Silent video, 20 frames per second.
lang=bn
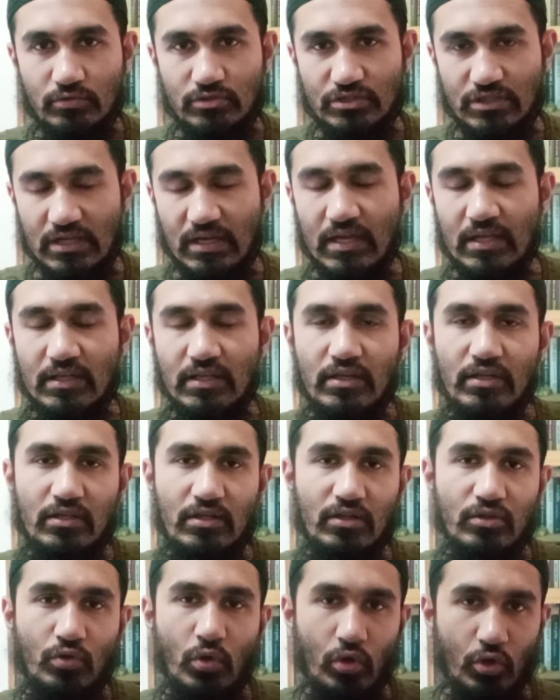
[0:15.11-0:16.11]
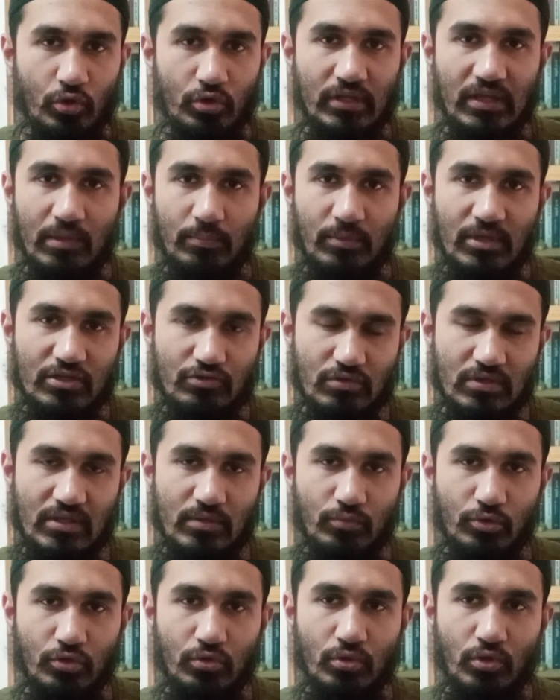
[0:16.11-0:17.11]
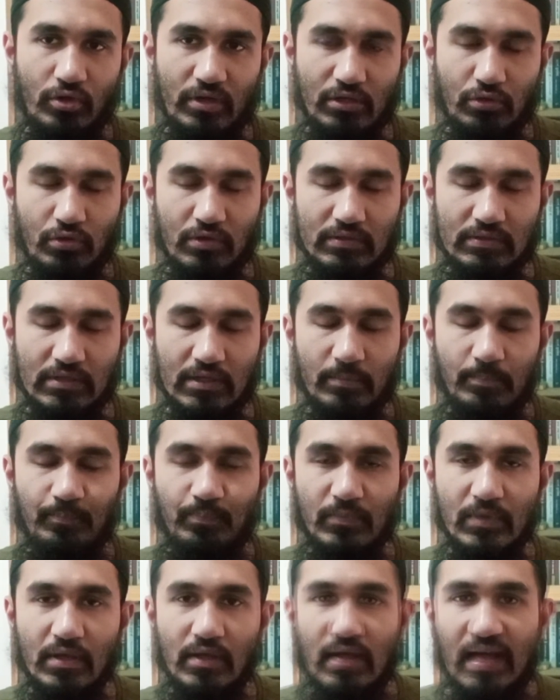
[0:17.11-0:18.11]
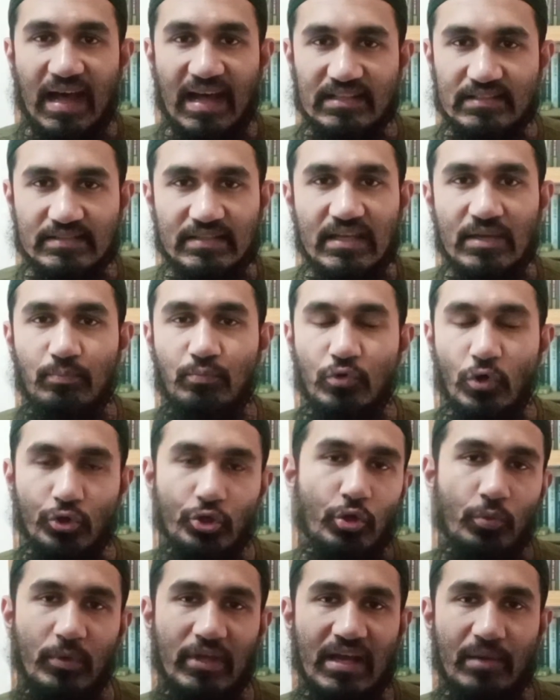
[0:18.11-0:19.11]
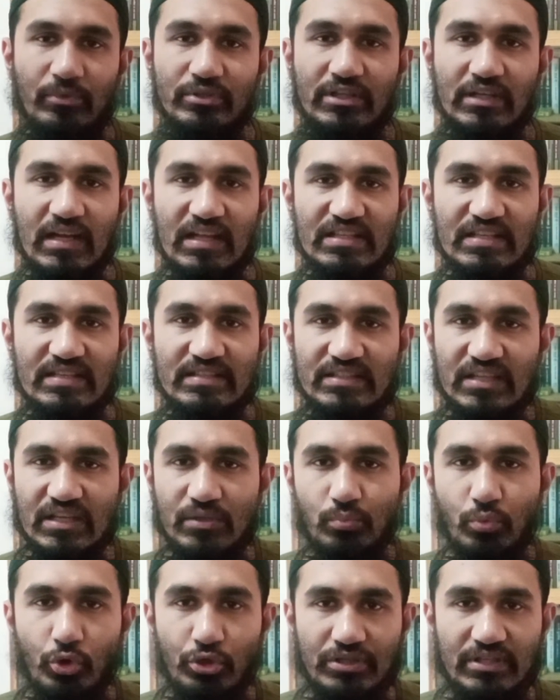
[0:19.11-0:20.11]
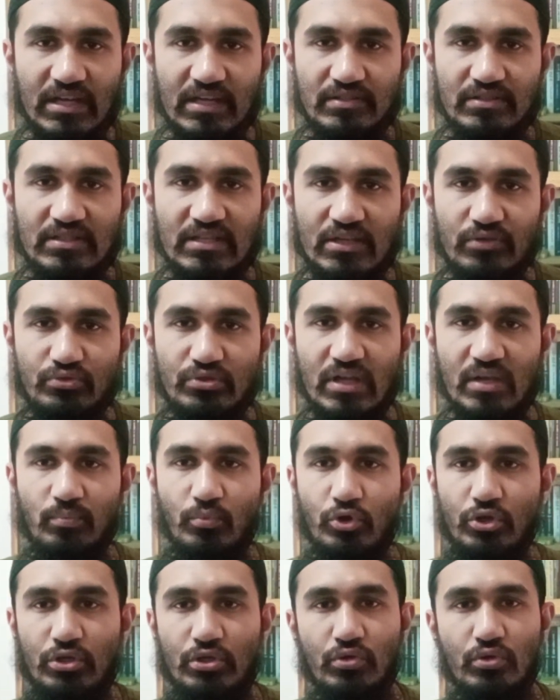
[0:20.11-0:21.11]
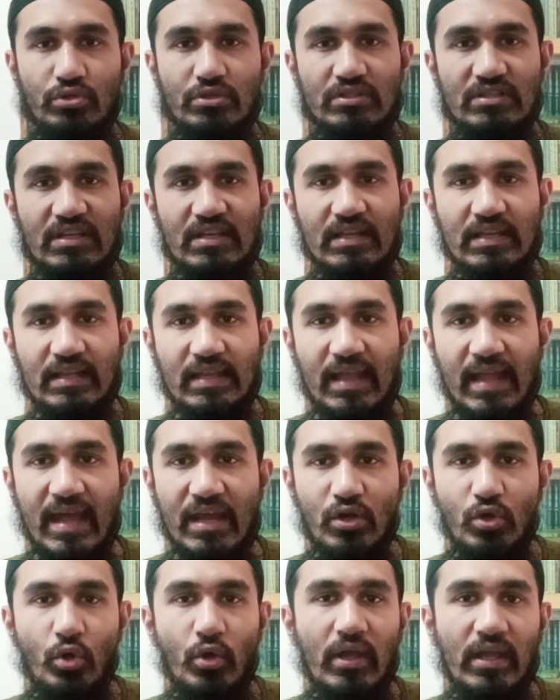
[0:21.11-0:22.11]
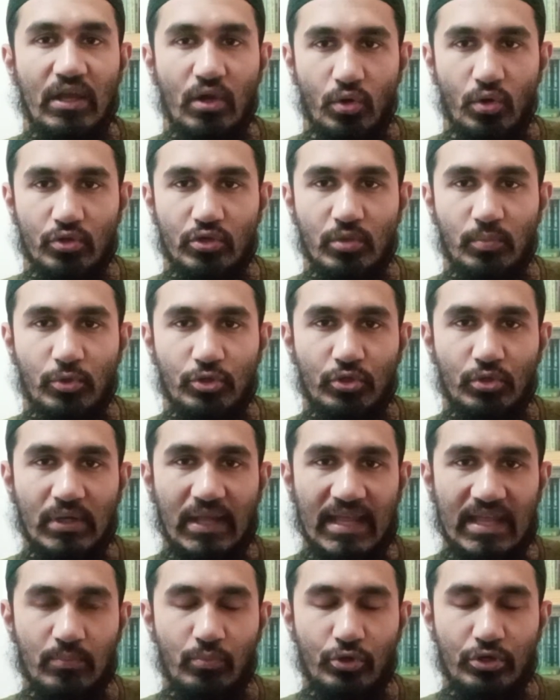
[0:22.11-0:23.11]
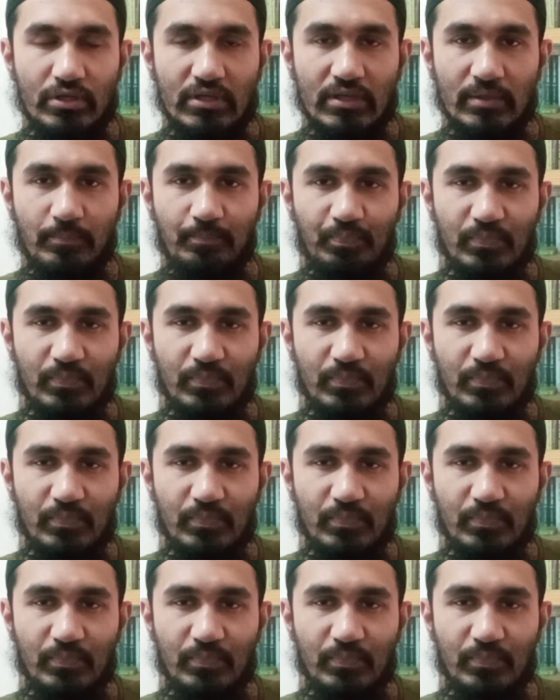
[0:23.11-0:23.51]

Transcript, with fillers: সেখানে তখনই আমি আসলে এই বইগুলো অর্ডার করেছিলাম আজকে প্রথমে আমাদের কাছে যেই বইটি আছে সেই বইটি হচ্ছে কেন এই অধপতন এই বইটি